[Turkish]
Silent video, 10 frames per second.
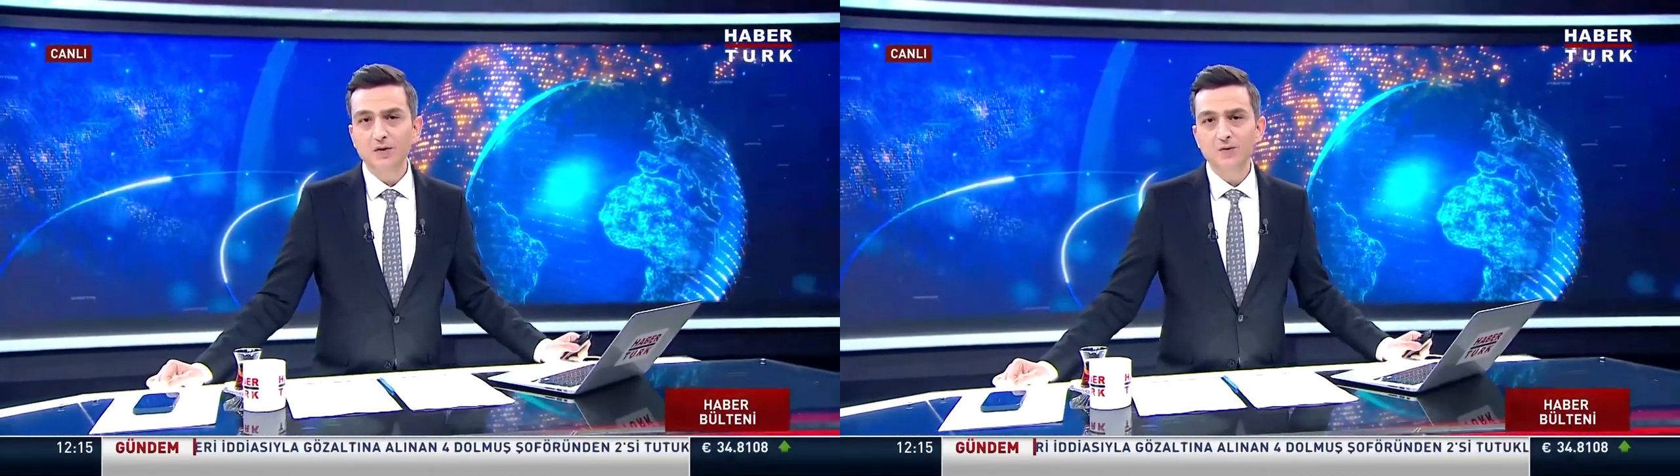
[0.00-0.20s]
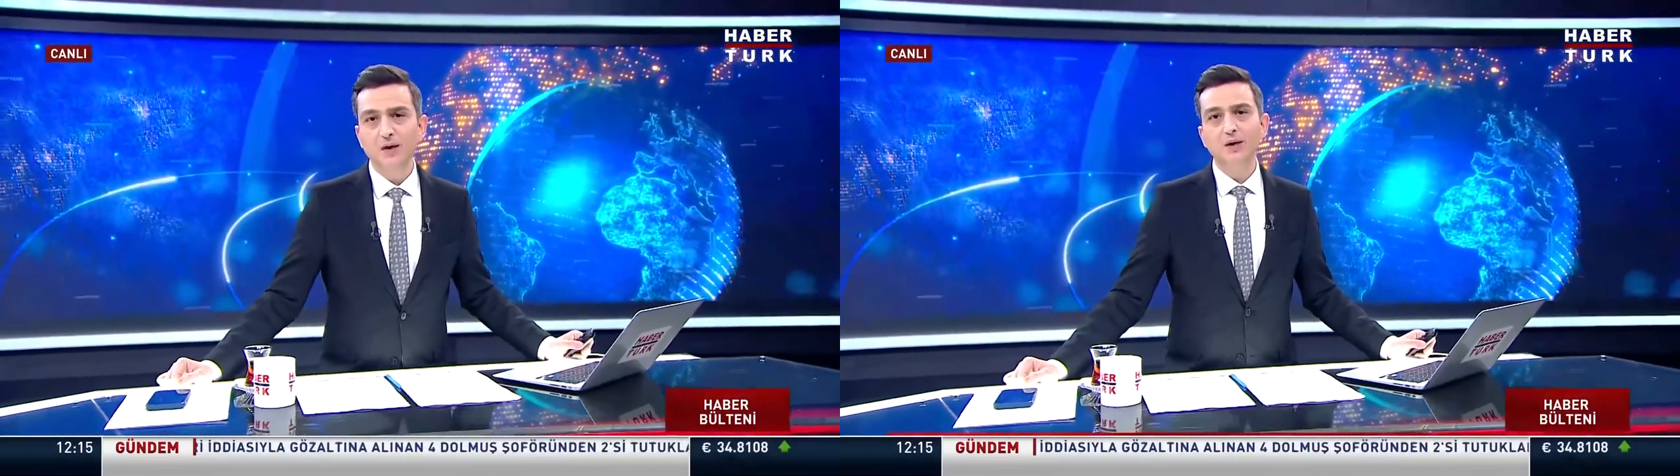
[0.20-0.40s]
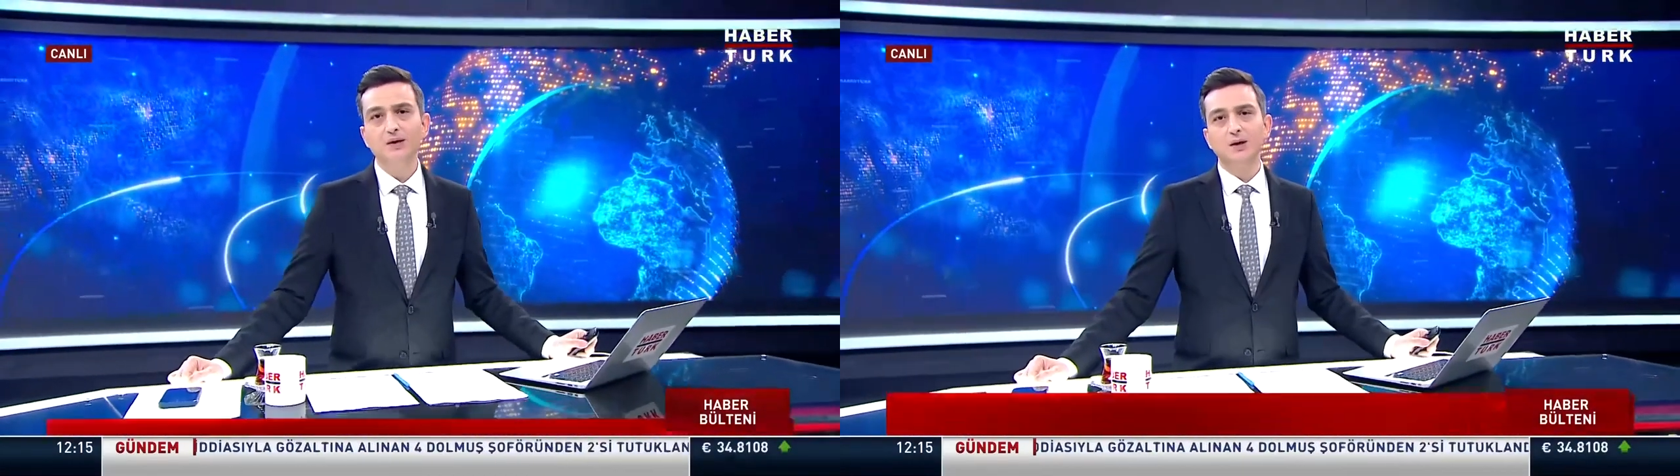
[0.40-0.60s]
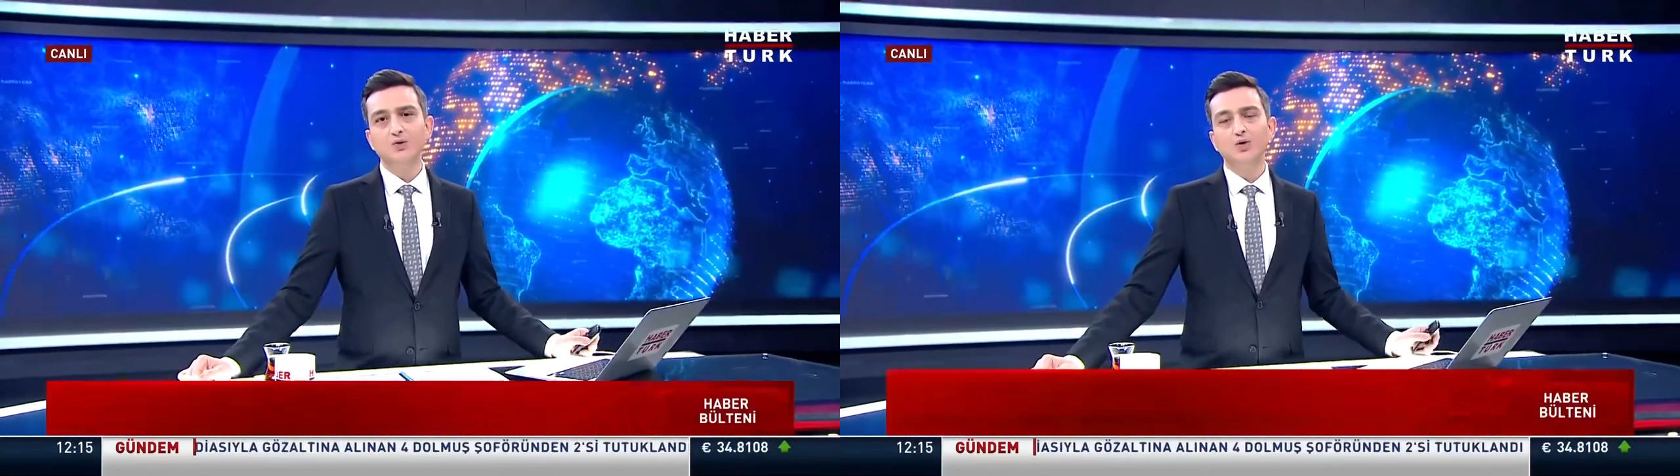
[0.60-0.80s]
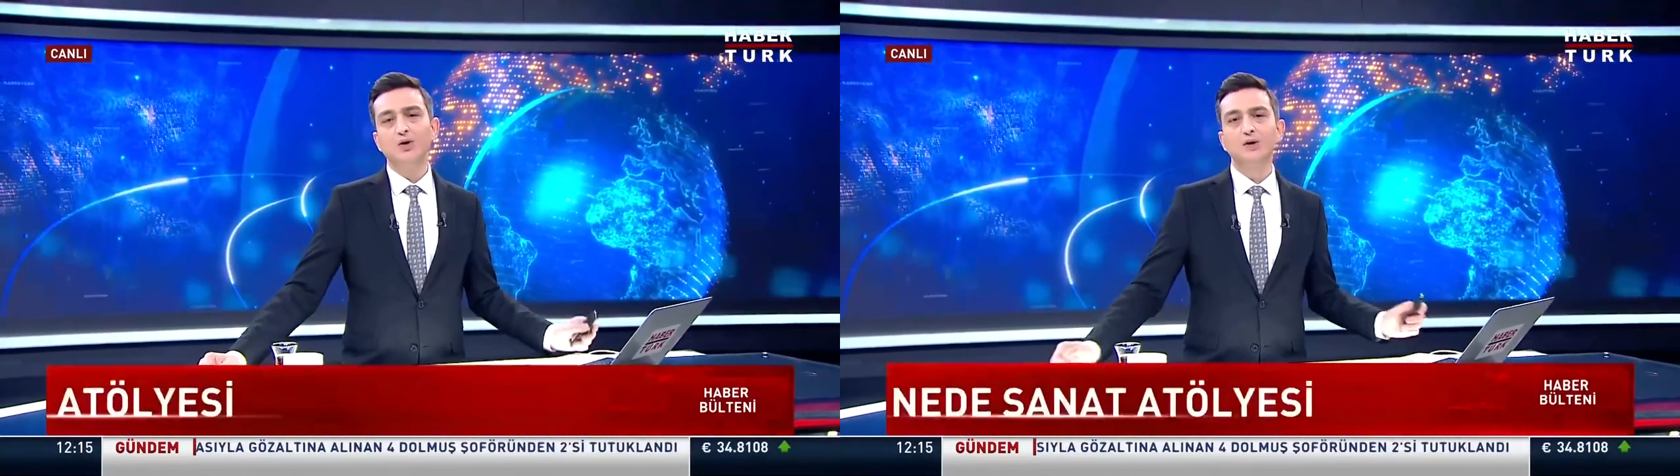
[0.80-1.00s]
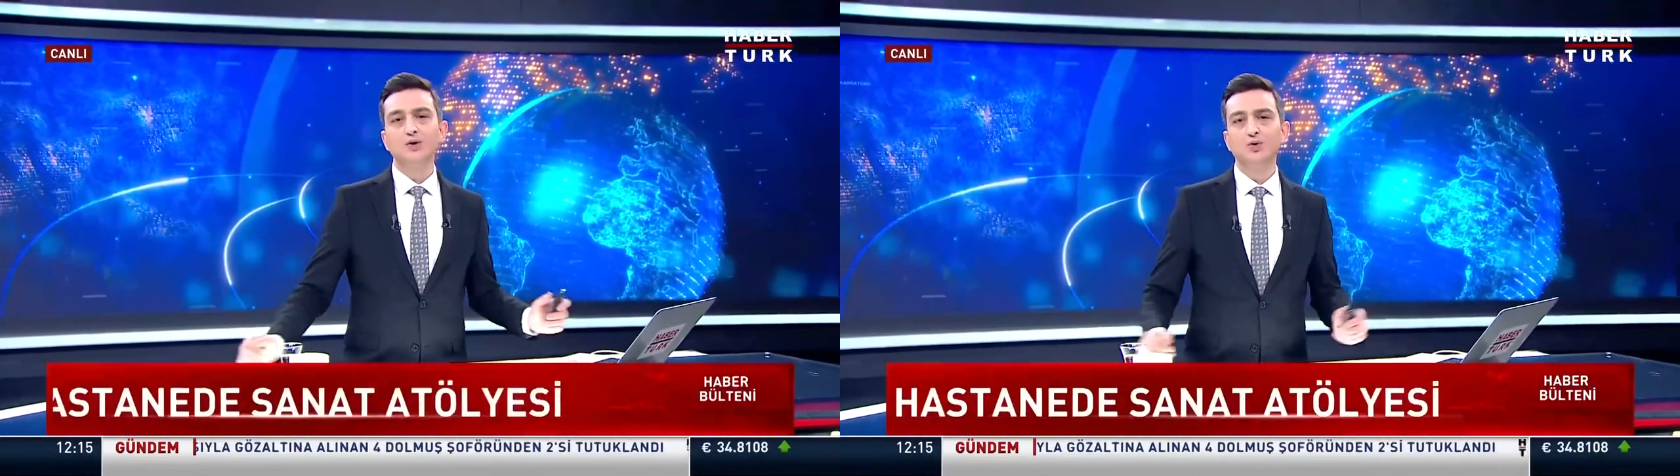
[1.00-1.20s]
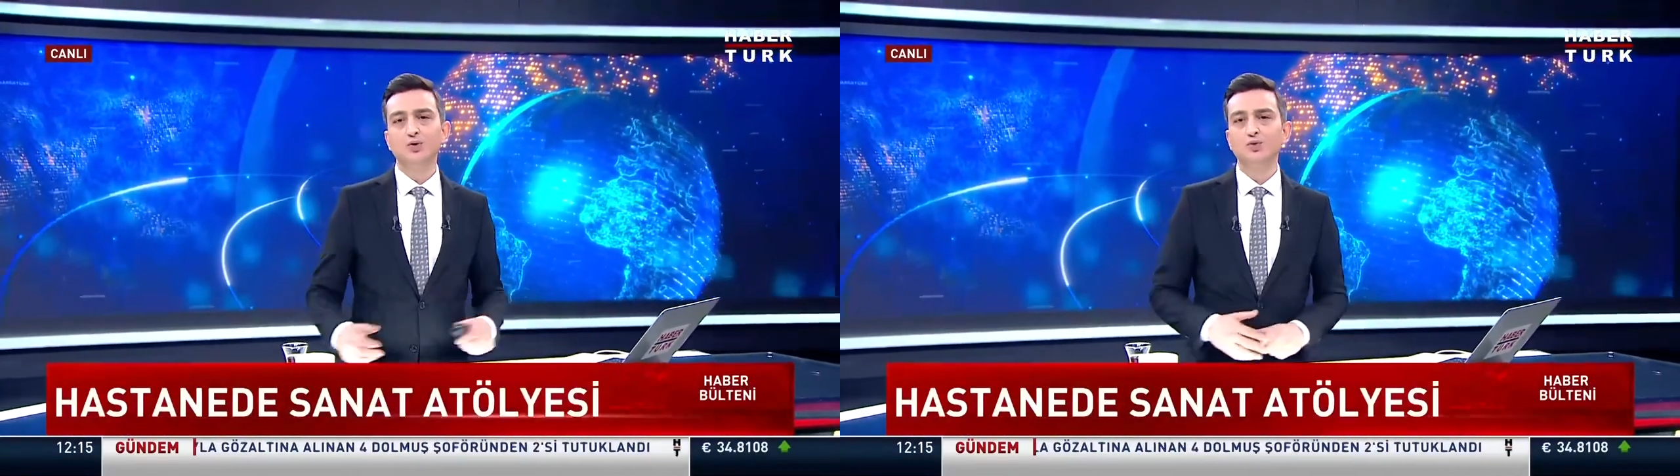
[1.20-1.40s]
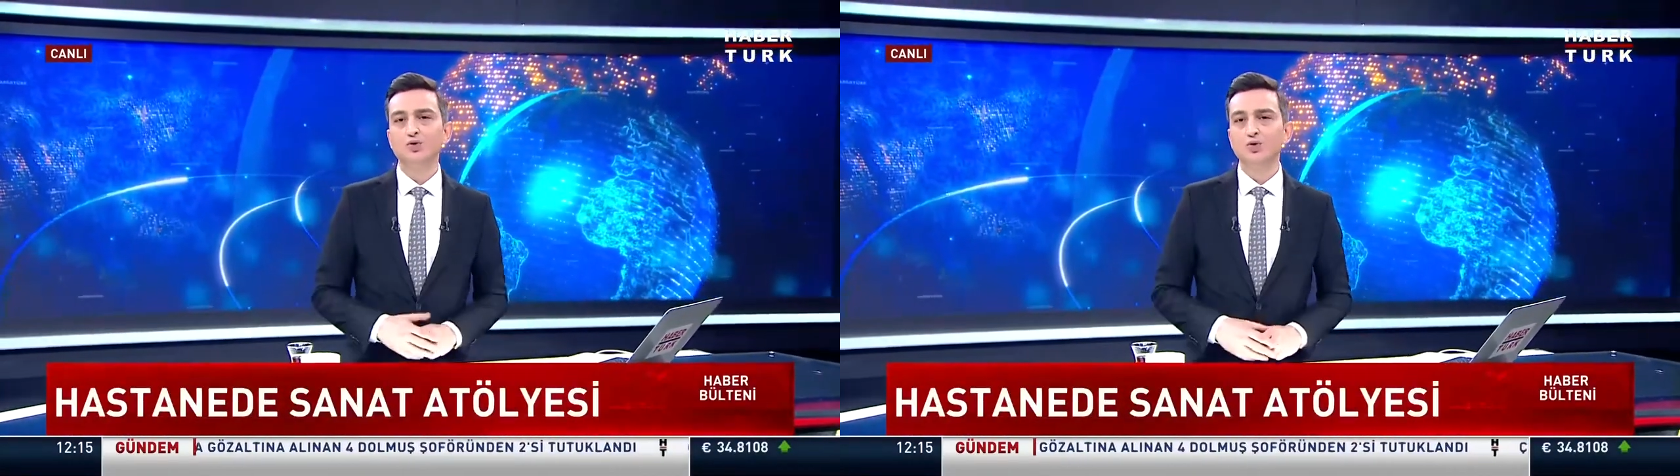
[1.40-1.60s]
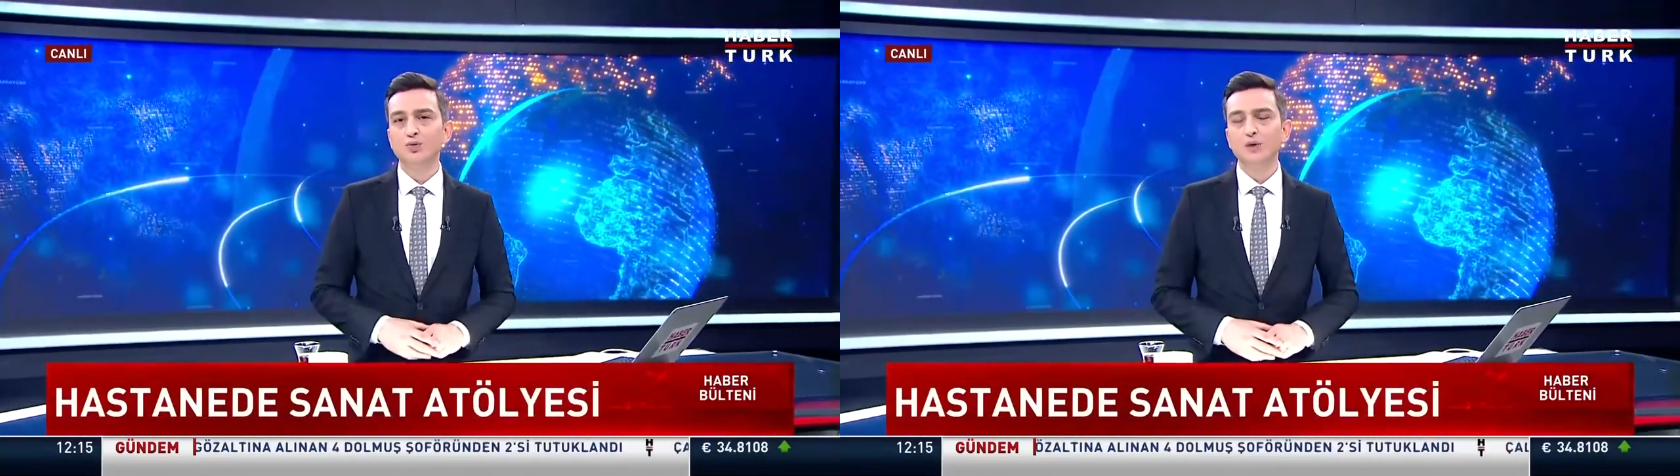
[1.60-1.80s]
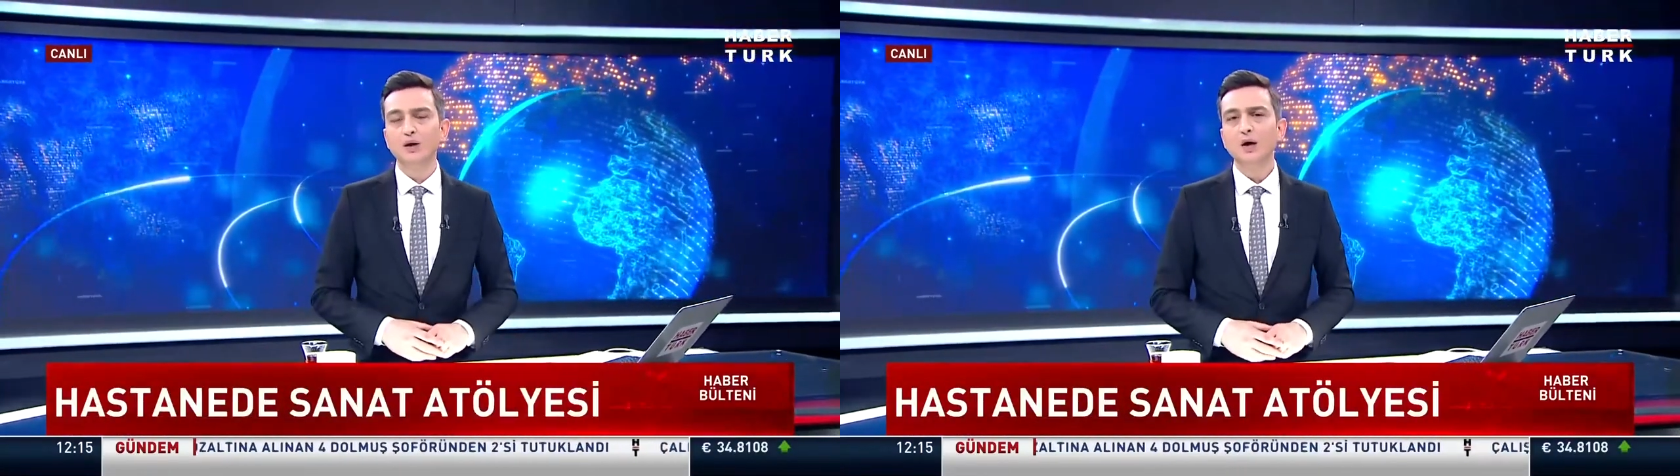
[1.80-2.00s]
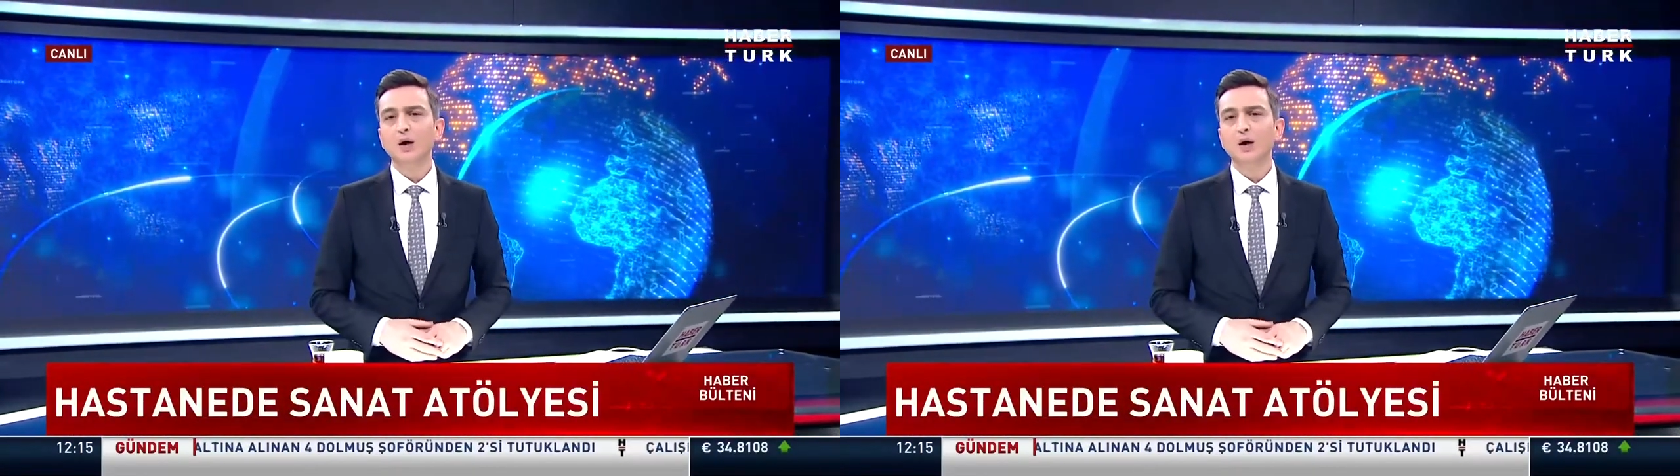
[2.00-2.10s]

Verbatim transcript: sanat atölyeleri kurulmuş durumda.